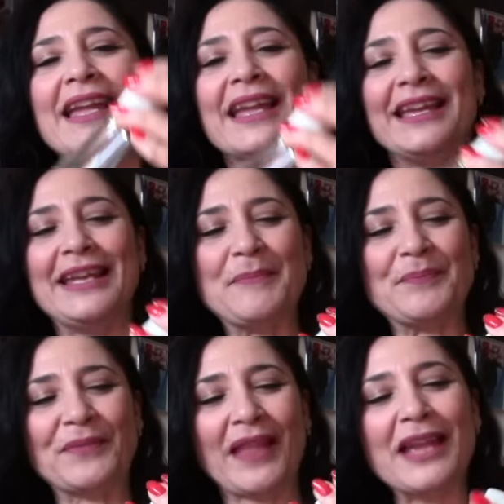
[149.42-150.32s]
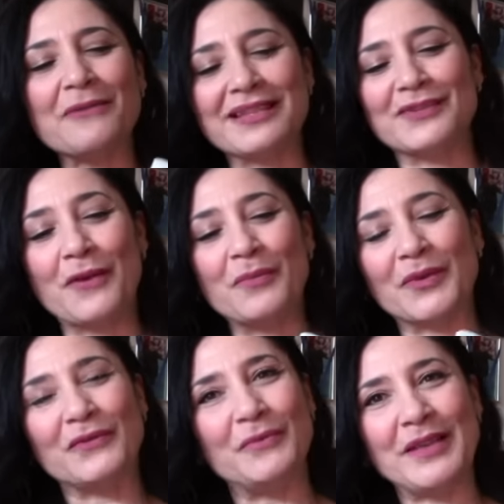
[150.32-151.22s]
e, ehm, e, questo è un
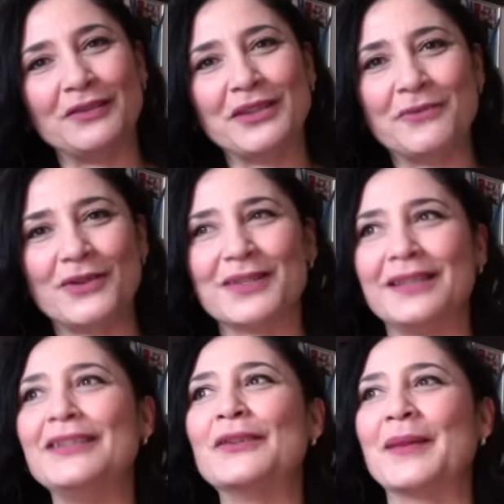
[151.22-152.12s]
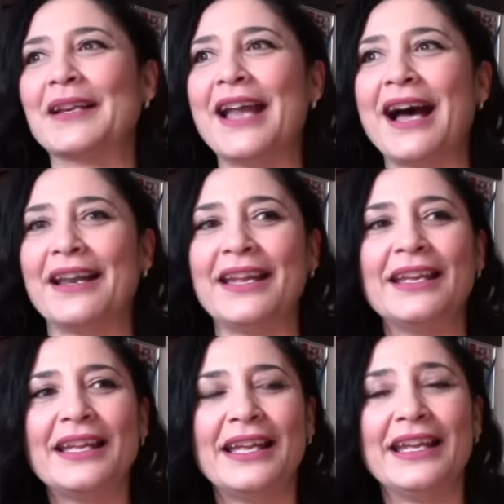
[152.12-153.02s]
profumino di cui ho sentito
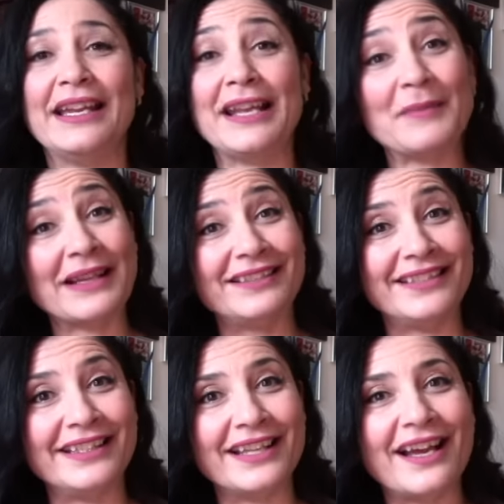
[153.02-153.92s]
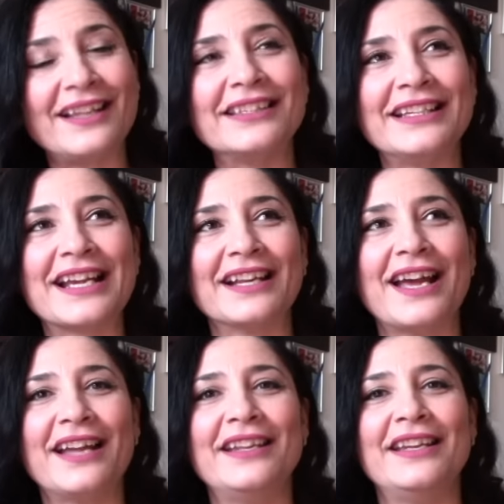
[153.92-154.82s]
parlare eh, la Martina del
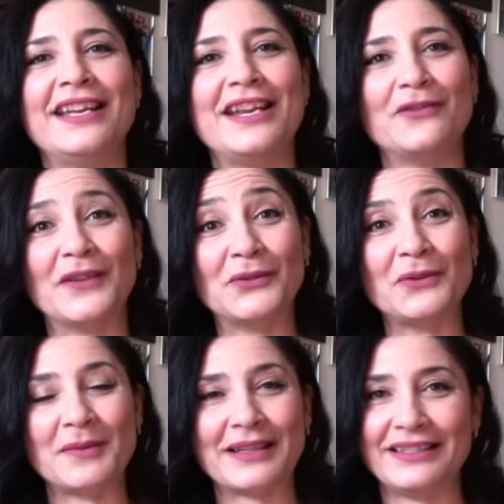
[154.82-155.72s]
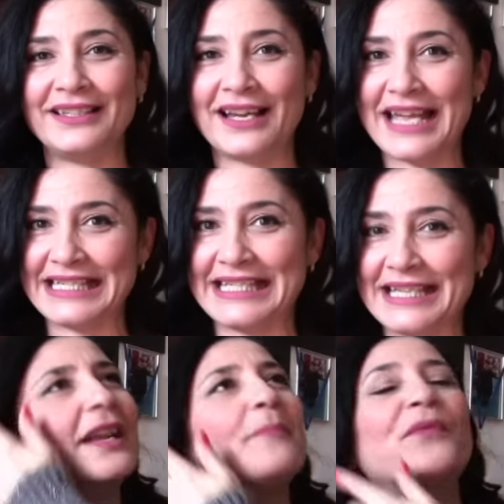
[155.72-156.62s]
canale 91 Martina
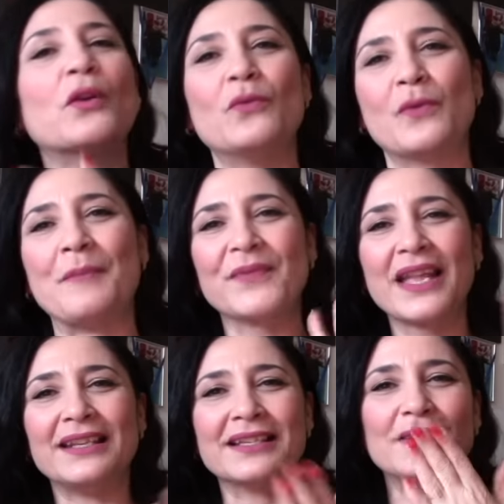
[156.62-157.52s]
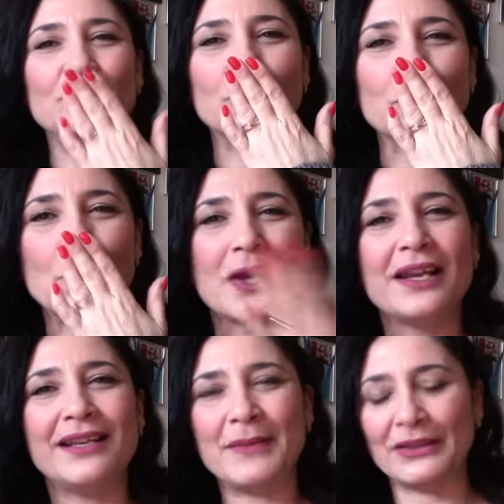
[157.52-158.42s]
S. Ah, comunque la saluto,
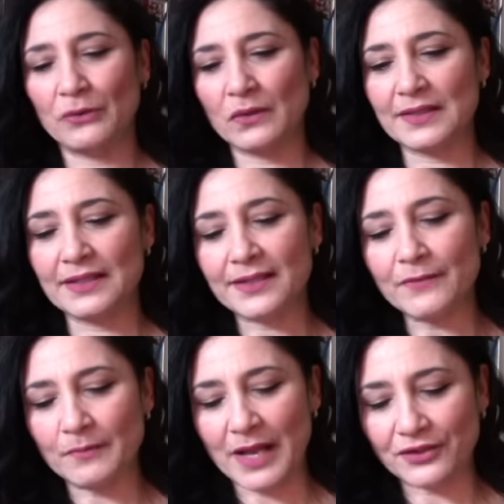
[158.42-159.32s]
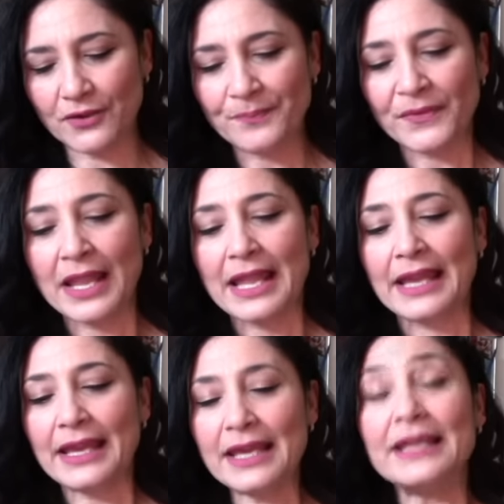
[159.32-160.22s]
le mando un grossissimo bacio.
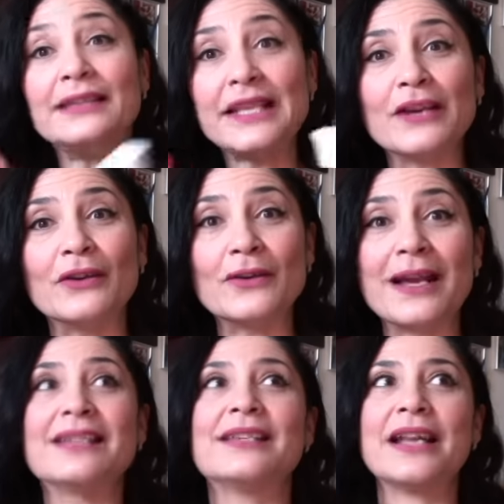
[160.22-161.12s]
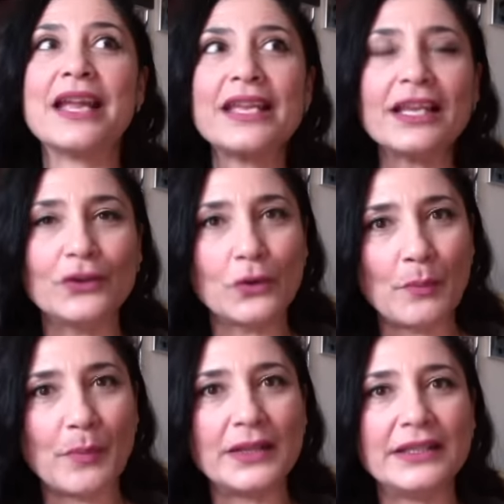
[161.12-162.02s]
E dicono essere il
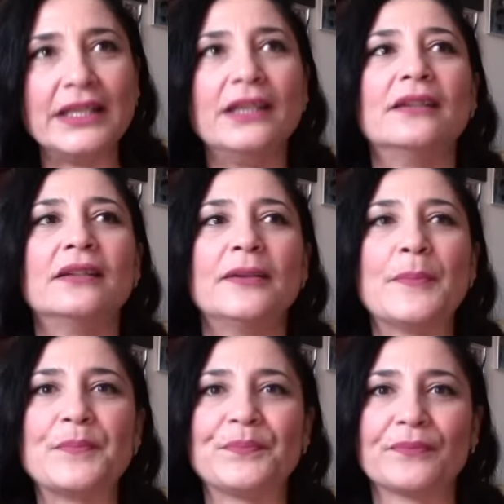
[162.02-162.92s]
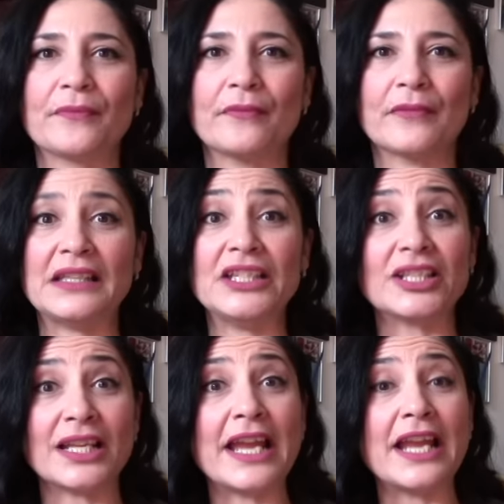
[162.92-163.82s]
dupe di... Um, di
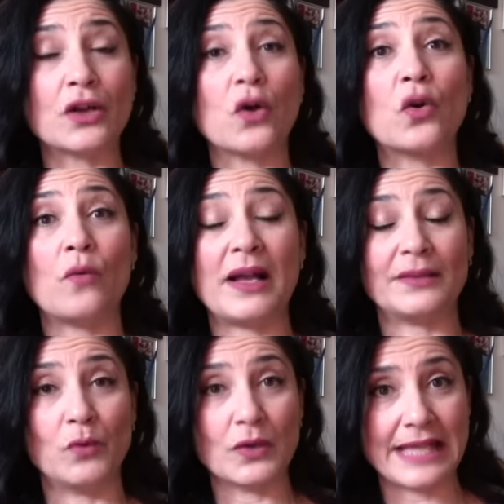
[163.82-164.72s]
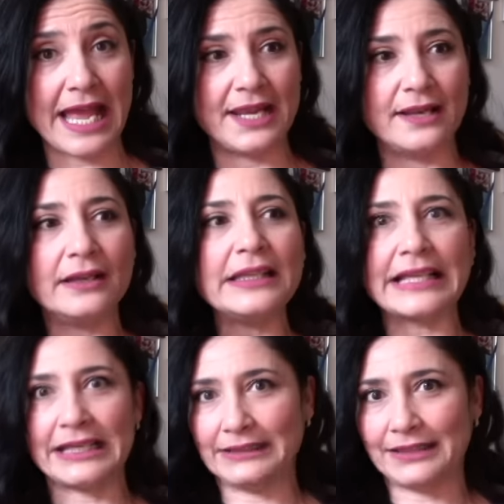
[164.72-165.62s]
Chanel Coco Mademoiselle. In
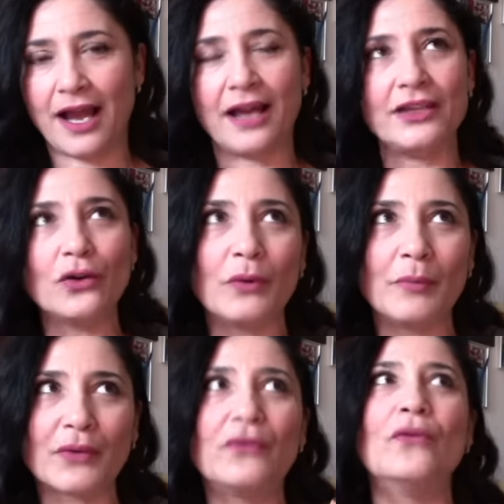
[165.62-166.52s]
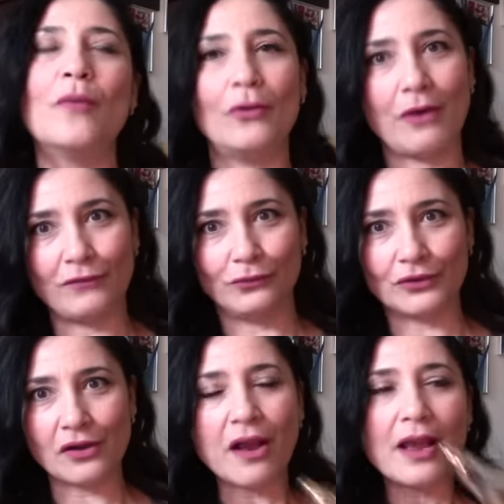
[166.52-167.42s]
realtà io quel profumo l'ho
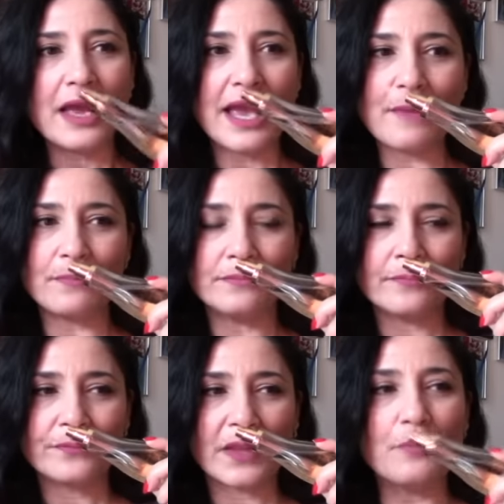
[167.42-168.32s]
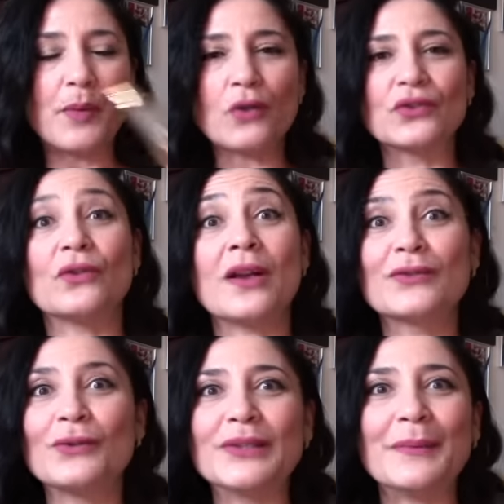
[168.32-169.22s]
avuto e posso
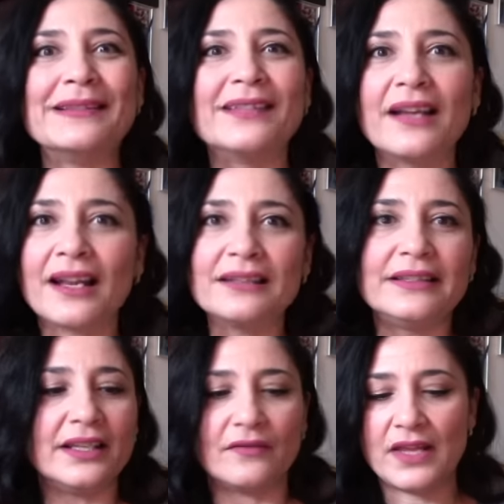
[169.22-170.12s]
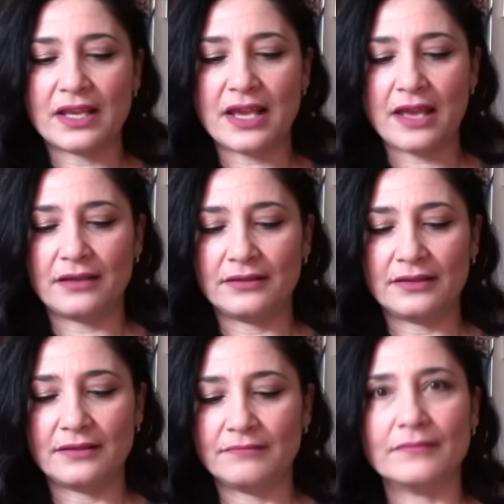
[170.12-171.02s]
assolutamente garantirvi che
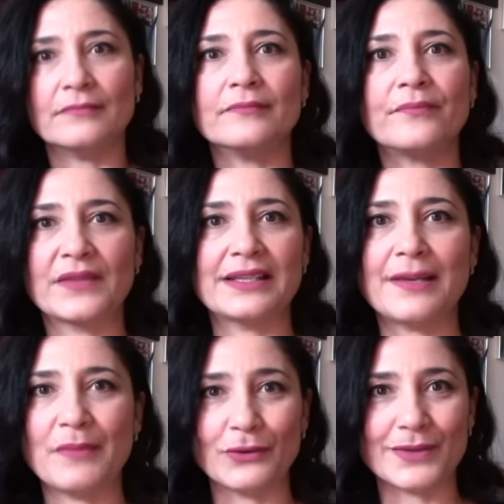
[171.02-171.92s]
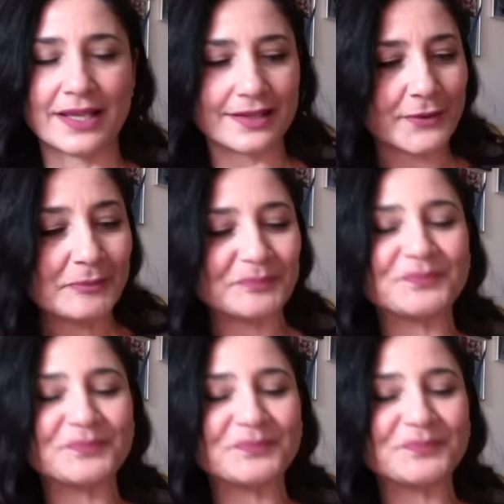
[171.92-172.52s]
eh, sembra lo stesso.